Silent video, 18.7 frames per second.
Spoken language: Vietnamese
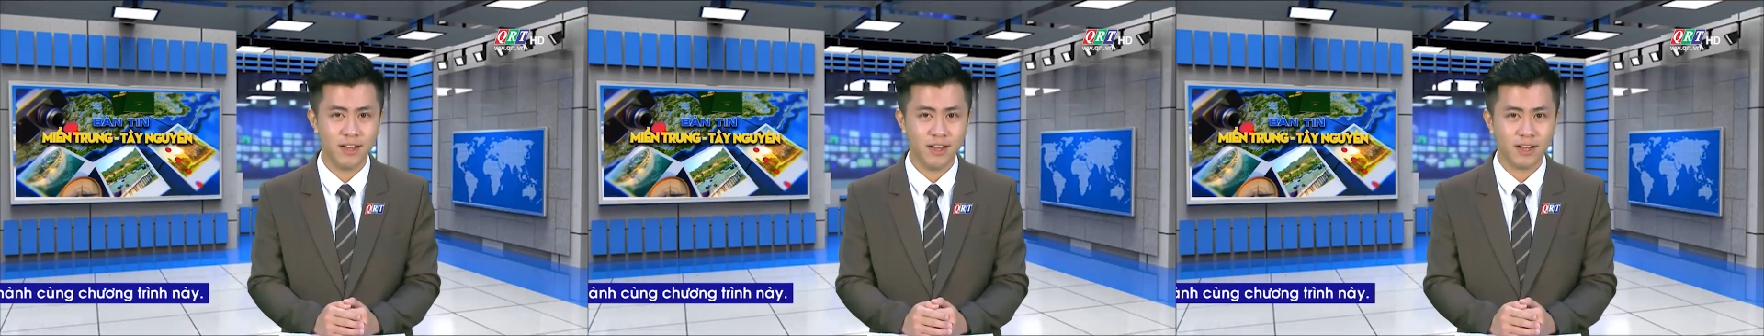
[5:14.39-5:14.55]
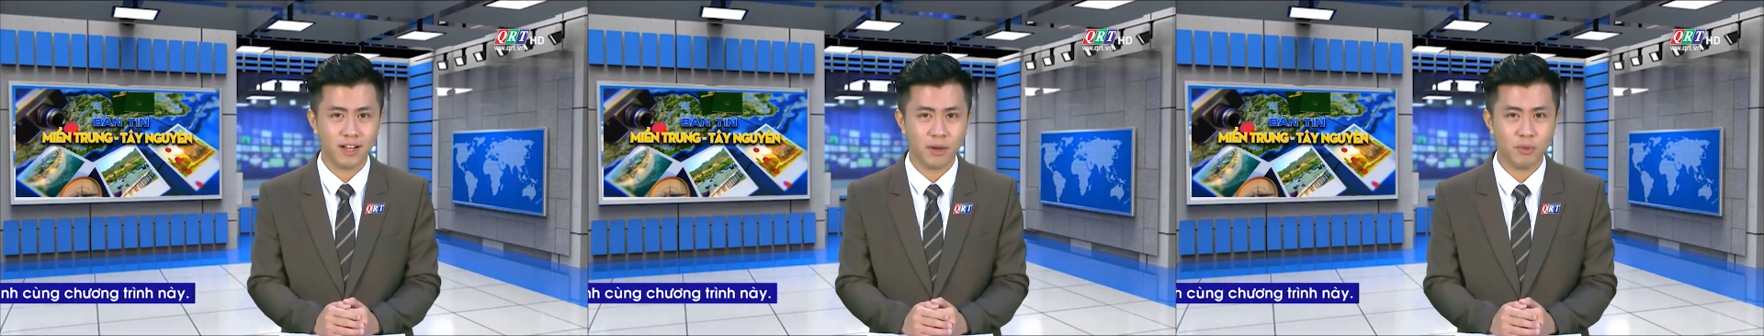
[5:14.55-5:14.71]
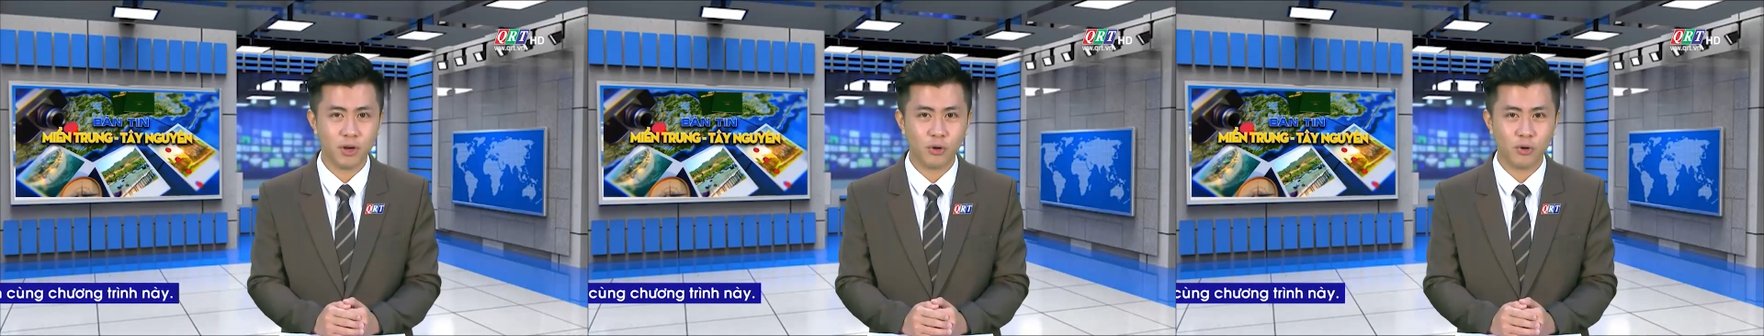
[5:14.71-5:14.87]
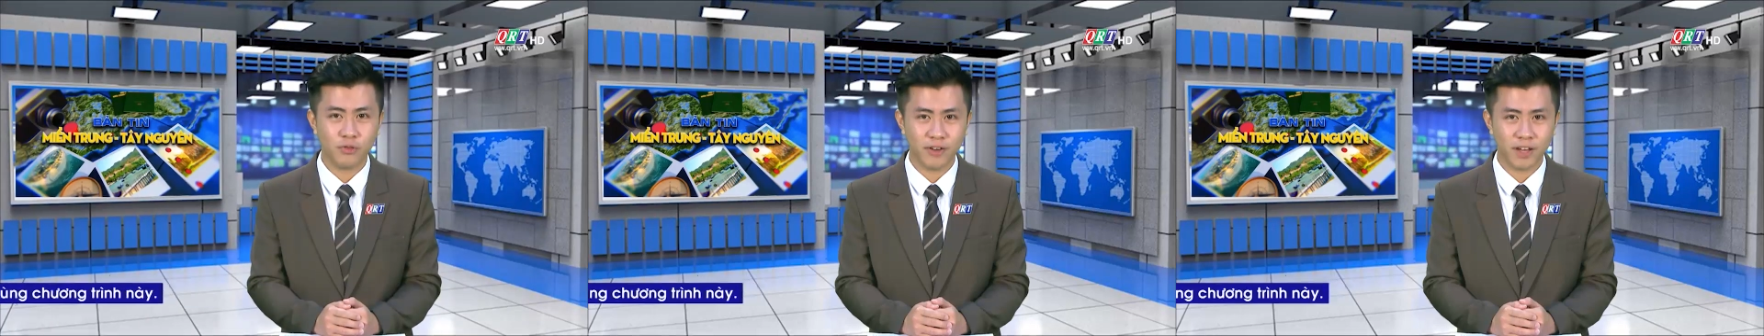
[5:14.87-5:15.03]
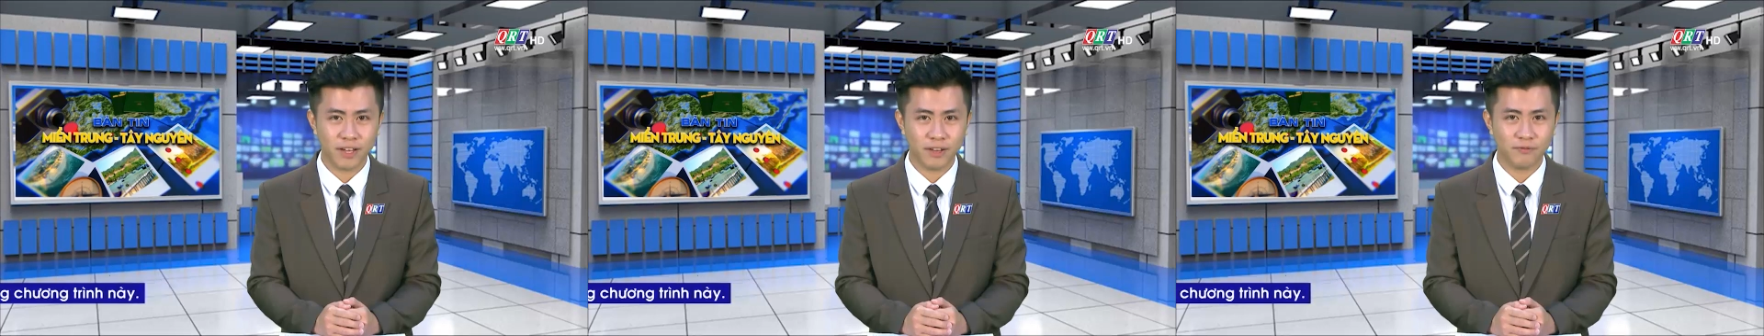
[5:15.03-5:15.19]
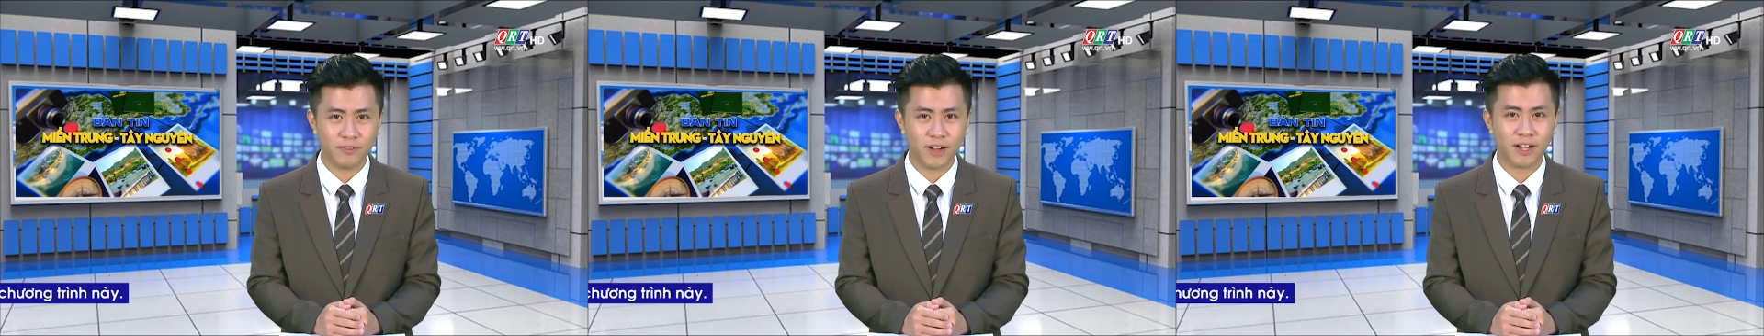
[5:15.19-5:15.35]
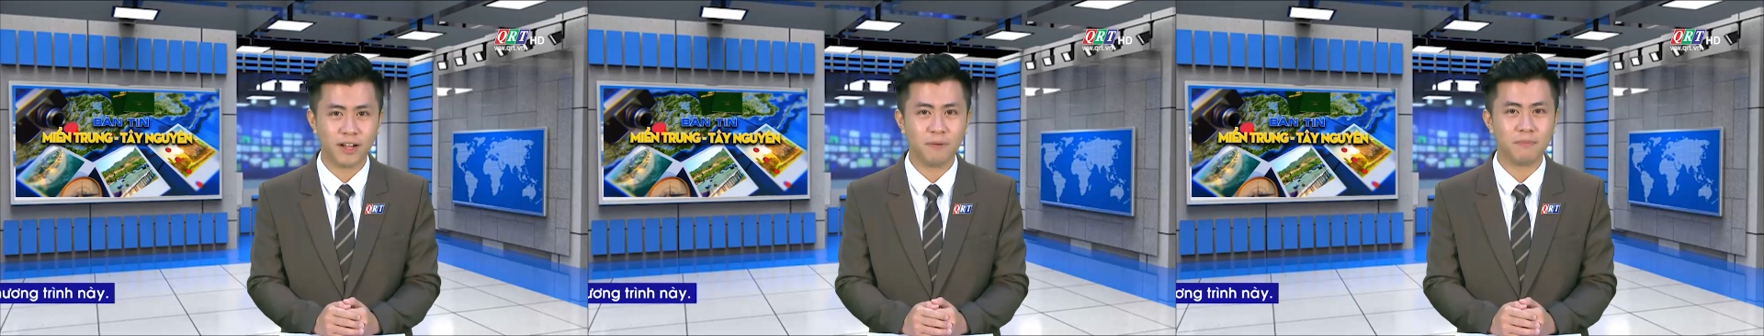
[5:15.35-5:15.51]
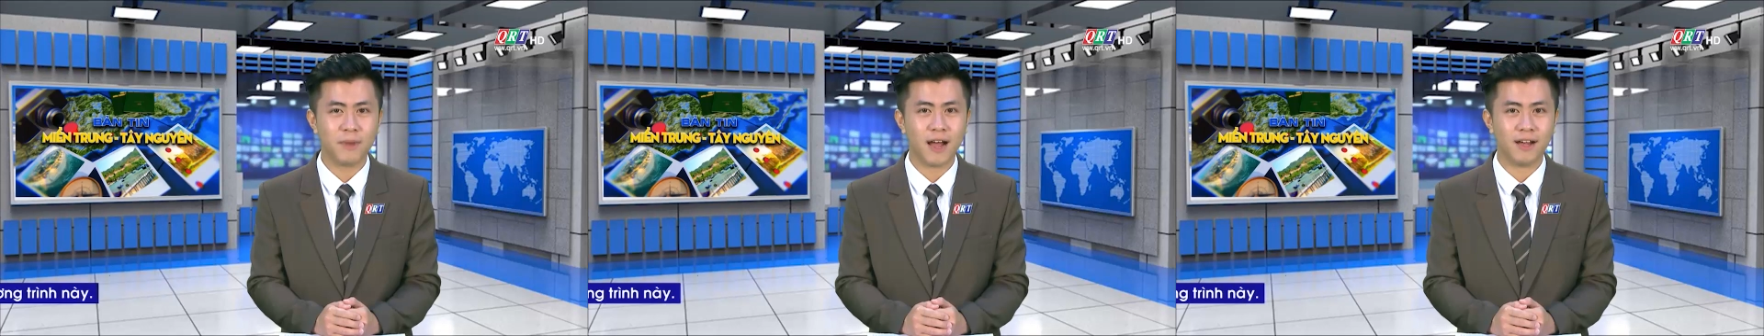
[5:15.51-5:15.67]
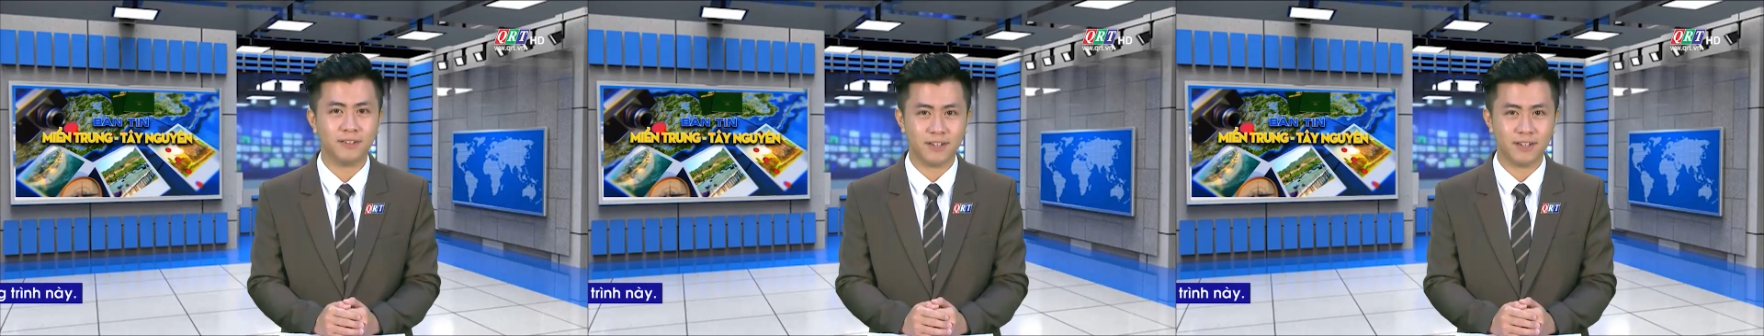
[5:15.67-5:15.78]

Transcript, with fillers: Cảm ơn quý vị và các bạn